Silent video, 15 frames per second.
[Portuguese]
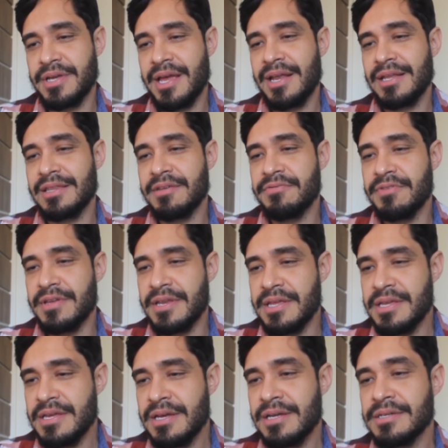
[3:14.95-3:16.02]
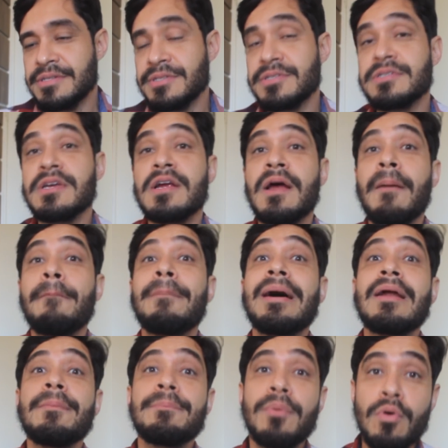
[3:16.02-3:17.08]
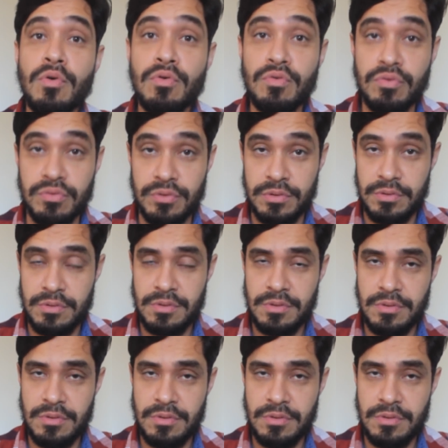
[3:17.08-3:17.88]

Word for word: ela deveria ser para poucos,